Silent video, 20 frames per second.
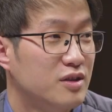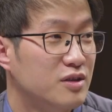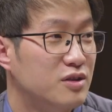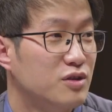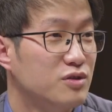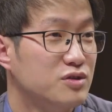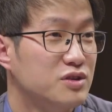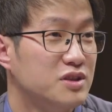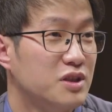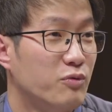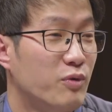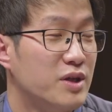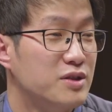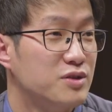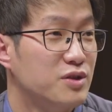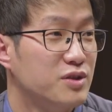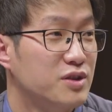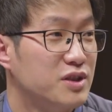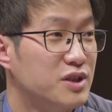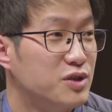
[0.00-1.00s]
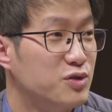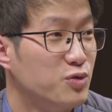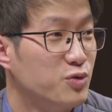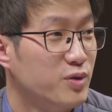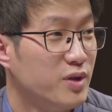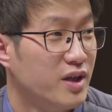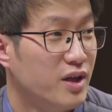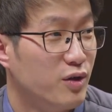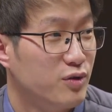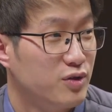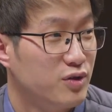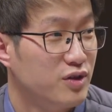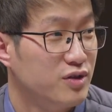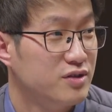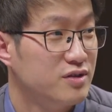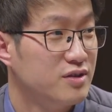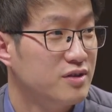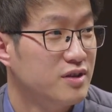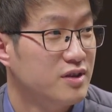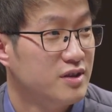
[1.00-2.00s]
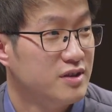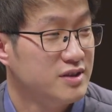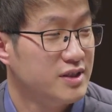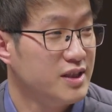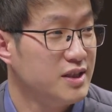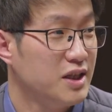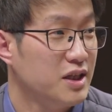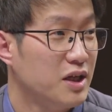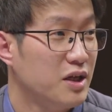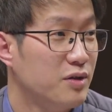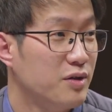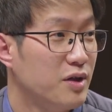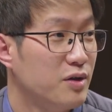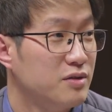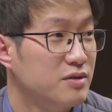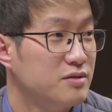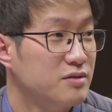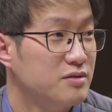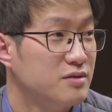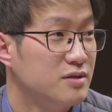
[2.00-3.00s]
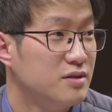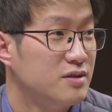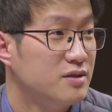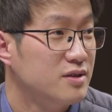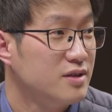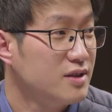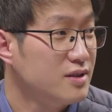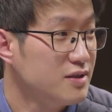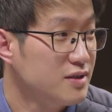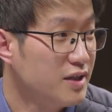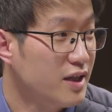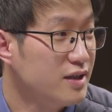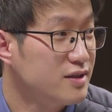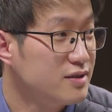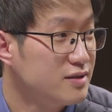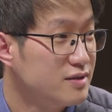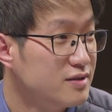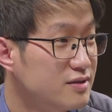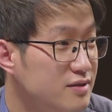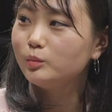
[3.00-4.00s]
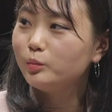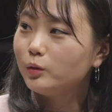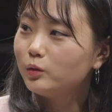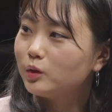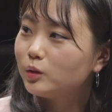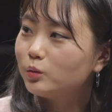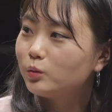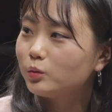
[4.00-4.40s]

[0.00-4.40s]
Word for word: 그거는 이제 완전히 기존의 어떤 세상에 대한 그 틀을 깨는 아. 이번에